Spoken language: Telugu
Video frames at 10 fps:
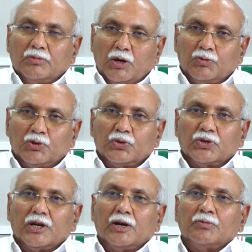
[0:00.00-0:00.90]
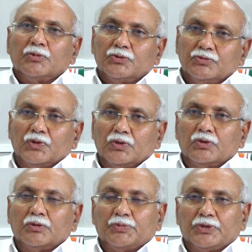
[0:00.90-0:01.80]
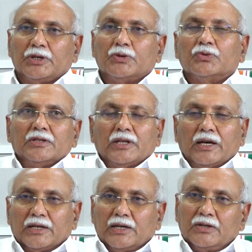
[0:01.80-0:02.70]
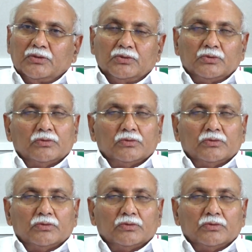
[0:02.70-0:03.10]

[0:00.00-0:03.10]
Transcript: మామిడూరు గ్రామంలో పుట్టాము నాన్నగారు